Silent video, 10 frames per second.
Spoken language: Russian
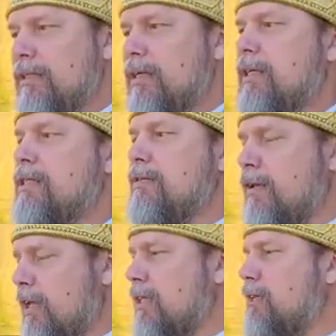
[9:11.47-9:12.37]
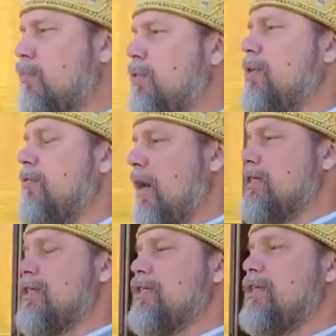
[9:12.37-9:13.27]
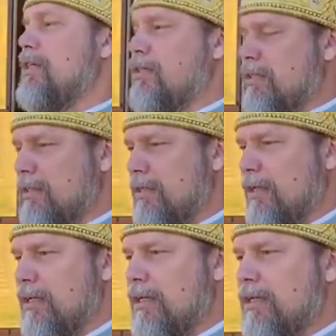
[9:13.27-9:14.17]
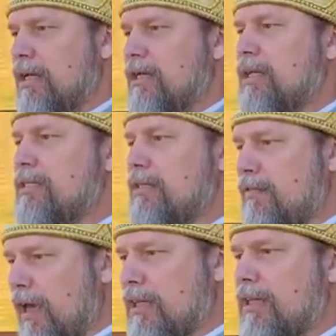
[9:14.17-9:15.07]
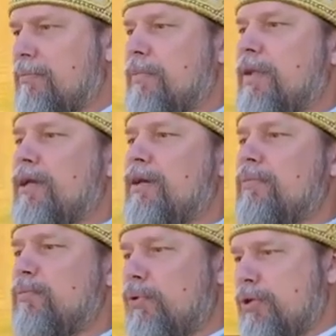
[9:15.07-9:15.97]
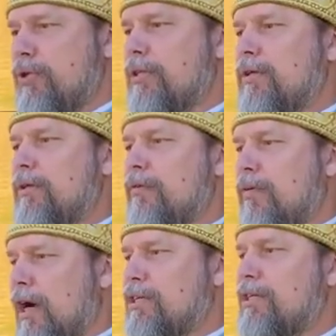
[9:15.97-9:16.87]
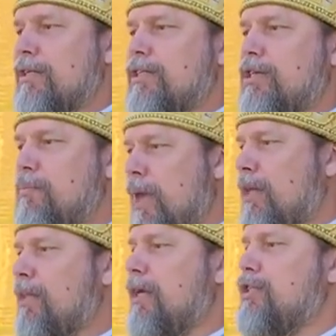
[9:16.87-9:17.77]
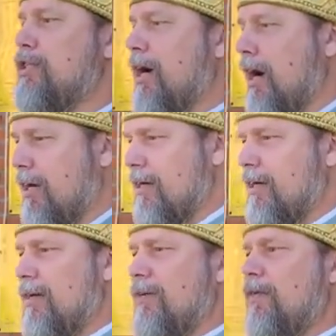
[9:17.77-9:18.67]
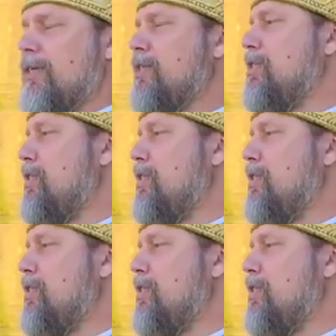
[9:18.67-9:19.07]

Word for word: Тогда светлой будет ваша жизнь, тогда светлым будет ваш семейный очаг, ваша